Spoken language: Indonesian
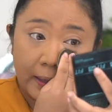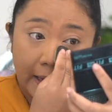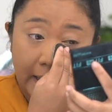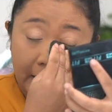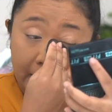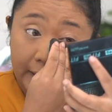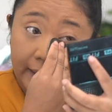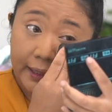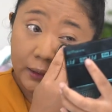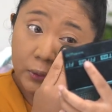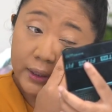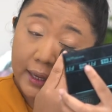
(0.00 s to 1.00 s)
nah
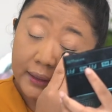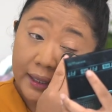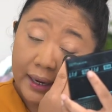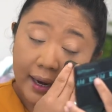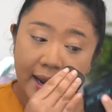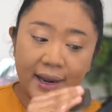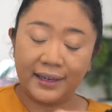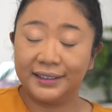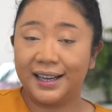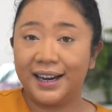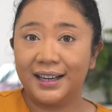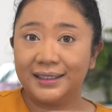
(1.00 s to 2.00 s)
itu diantara
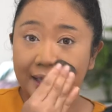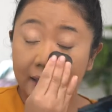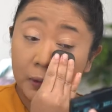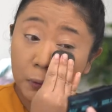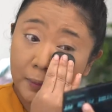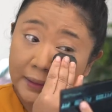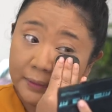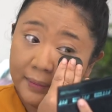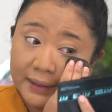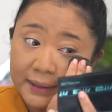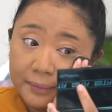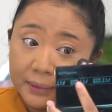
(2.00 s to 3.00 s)
alasan-alasannya tuh
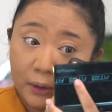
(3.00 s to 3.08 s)
macam-macam.